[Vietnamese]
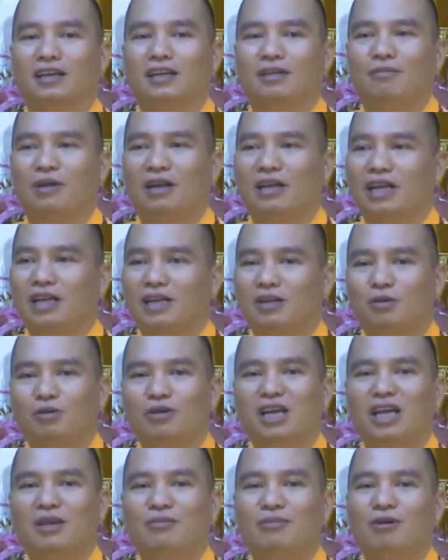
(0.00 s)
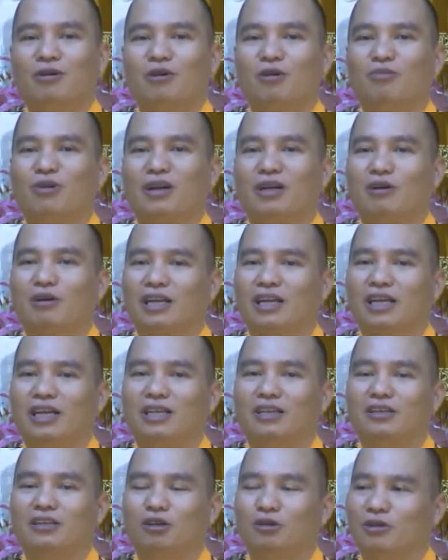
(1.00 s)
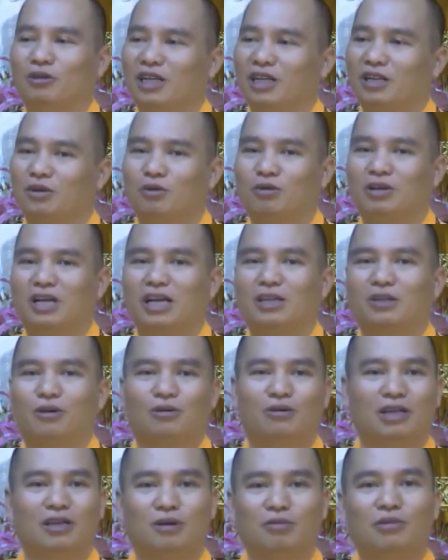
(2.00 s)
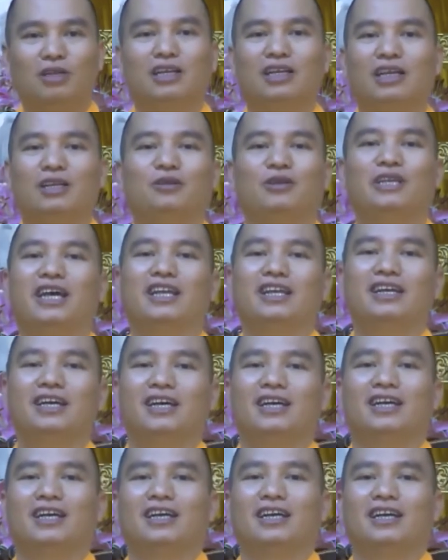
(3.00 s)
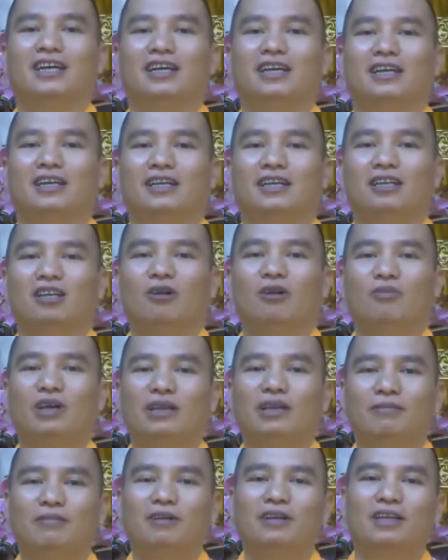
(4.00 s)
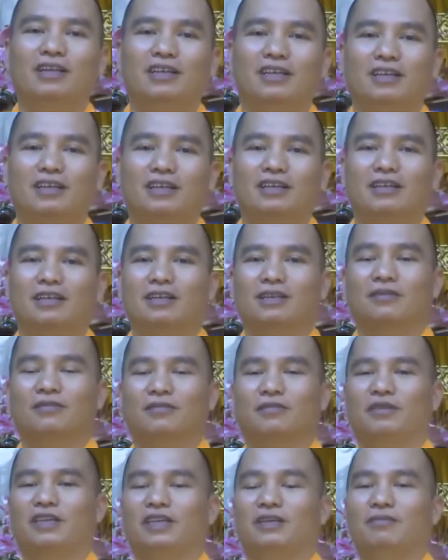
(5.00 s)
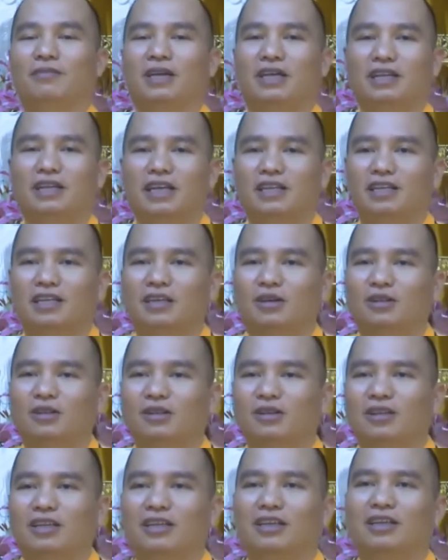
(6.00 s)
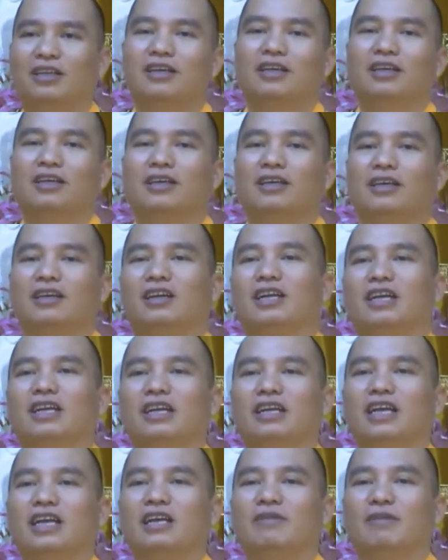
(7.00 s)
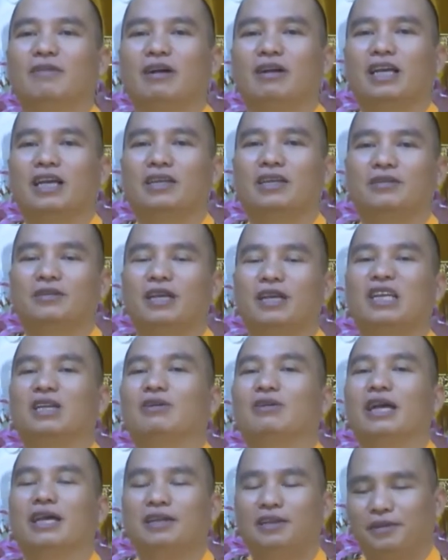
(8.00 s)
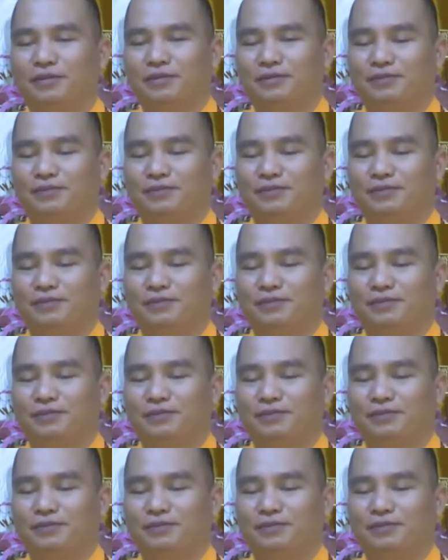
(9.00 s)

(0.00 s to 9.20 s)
bà lên cúng cây bà hôm bà gọi điện cho tôi bà lên cúng cây tôi còn không đứng ra tôi nhận nữa cho mấy ờ, vị mấy đệ tử của tôi đứng ra để nhận bảo kê chỗ đấy chỗ đấy thôi